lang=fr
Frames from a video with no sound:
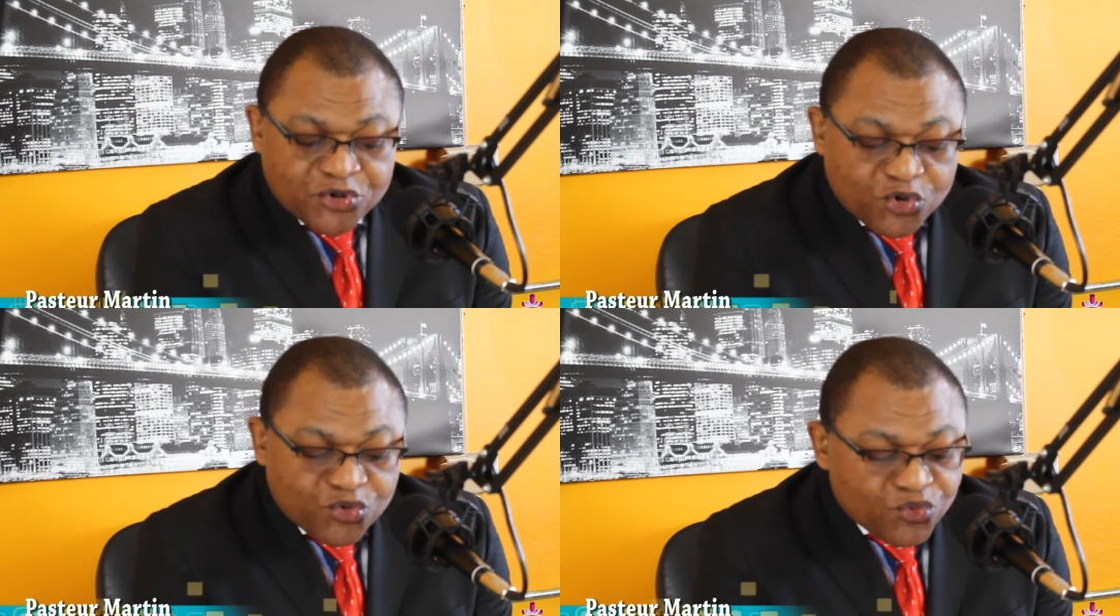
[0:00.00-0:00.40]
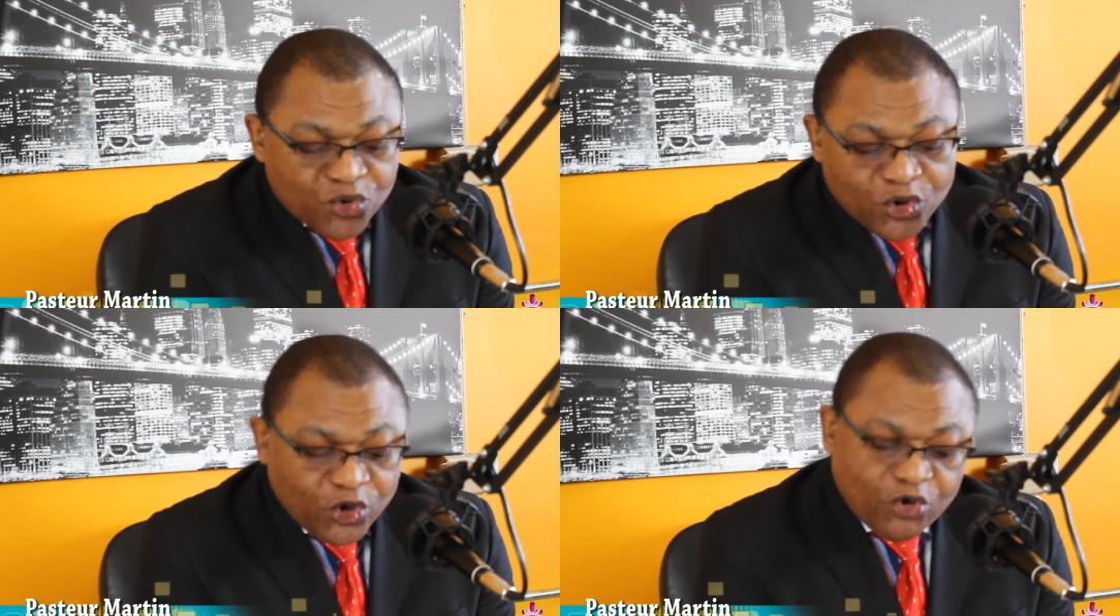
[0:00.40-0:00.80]
Ne
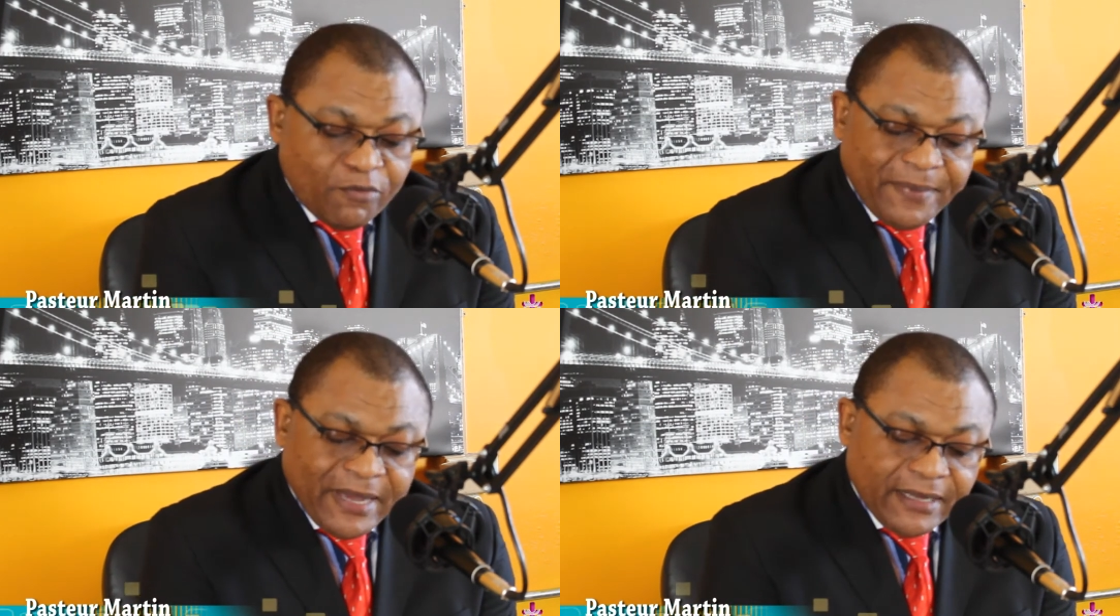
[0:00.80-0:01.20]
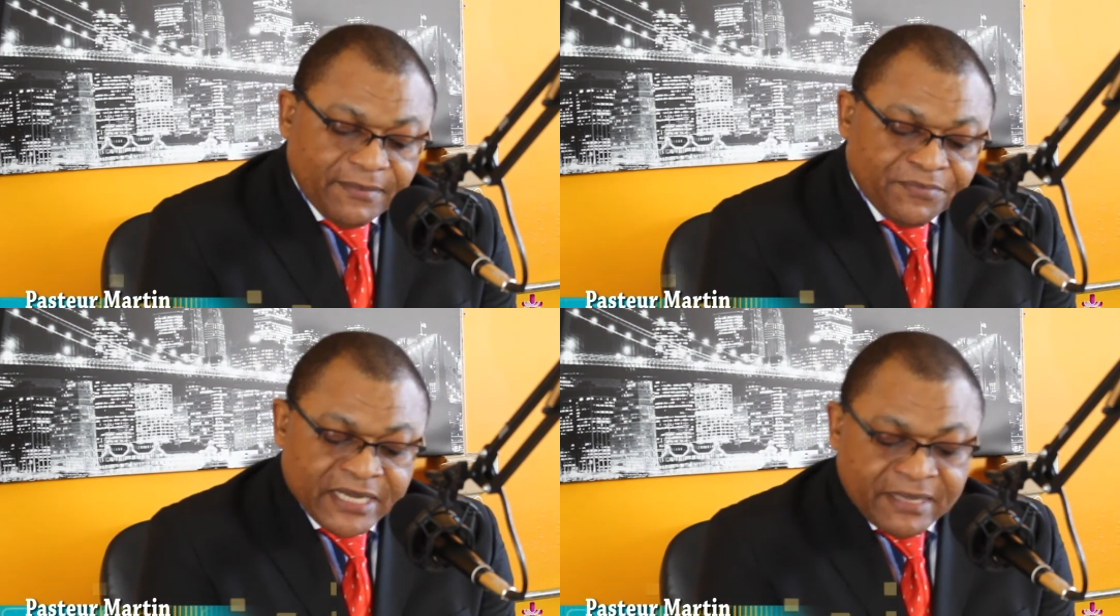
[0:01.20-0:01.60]
nous leurrons
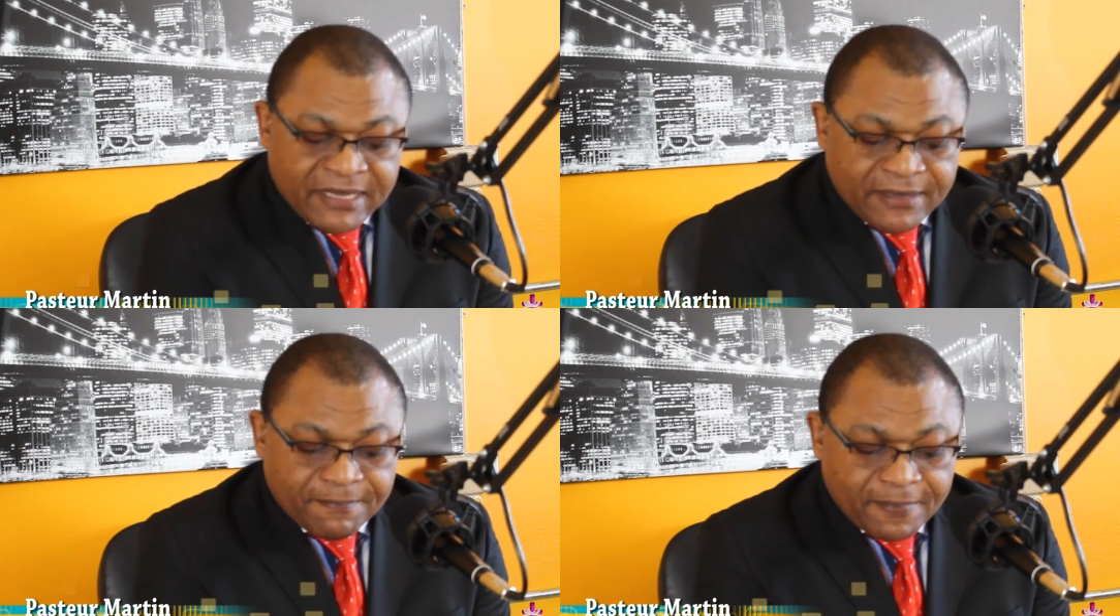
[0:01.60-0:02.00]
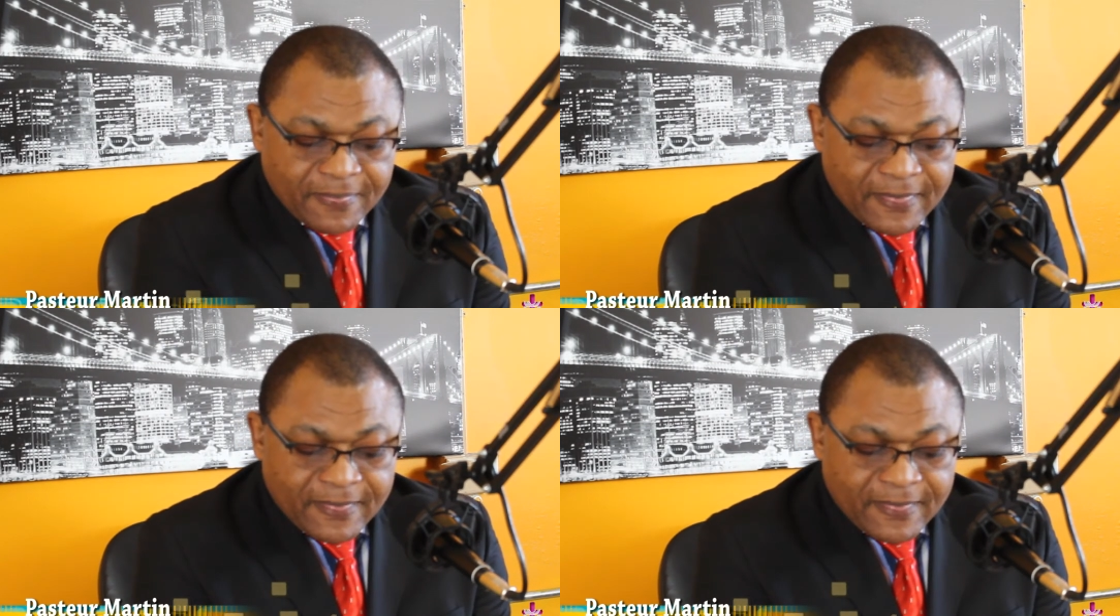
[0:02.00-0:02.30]
pas, bien-aimés.